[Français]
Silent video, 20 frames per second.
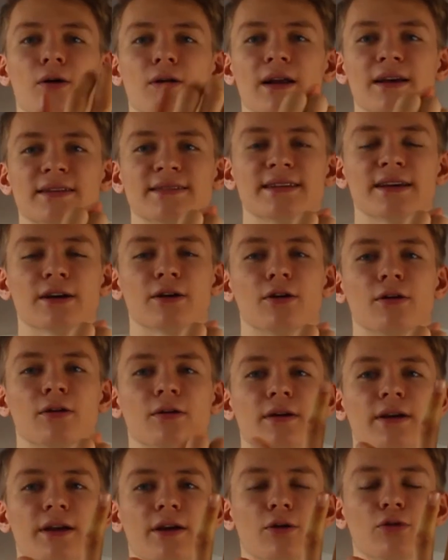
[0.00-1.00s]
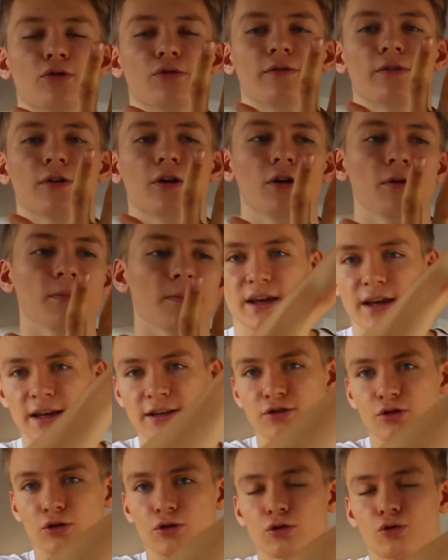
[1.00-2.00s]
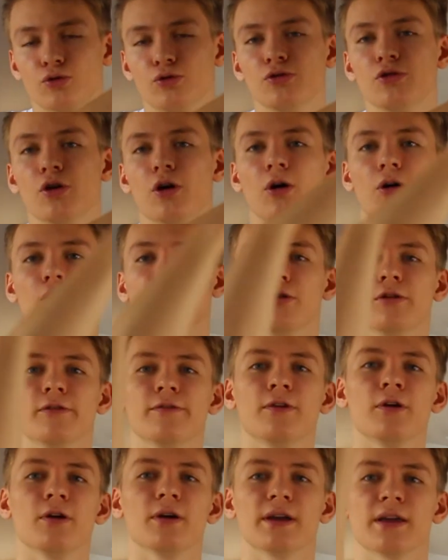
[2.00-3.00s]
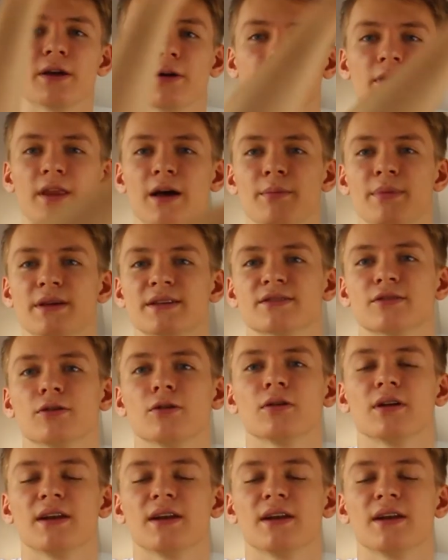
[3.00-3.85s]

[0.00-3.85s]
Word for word: en la serrant et en l'ouvrant et sur le coude en levant et en abaissant